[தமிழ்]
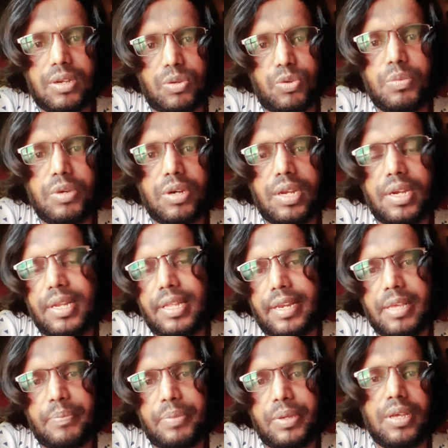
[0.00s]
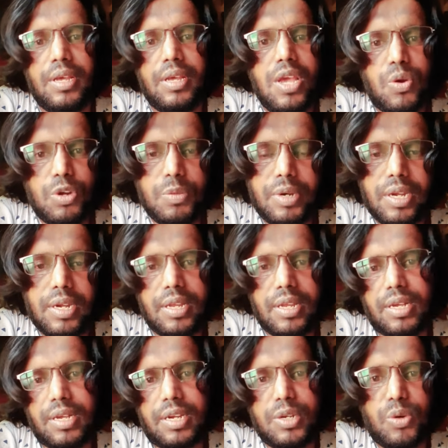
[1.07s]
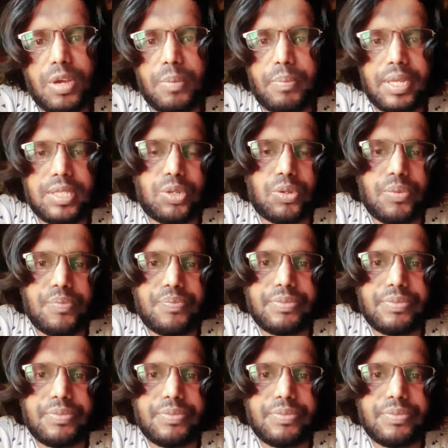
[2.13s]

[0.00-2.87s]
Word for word: குடும்பங்களை நிறைய பேர் குடும்பங்களை நாங்கள் கண்கூடாக பார்த்துருக்கோம்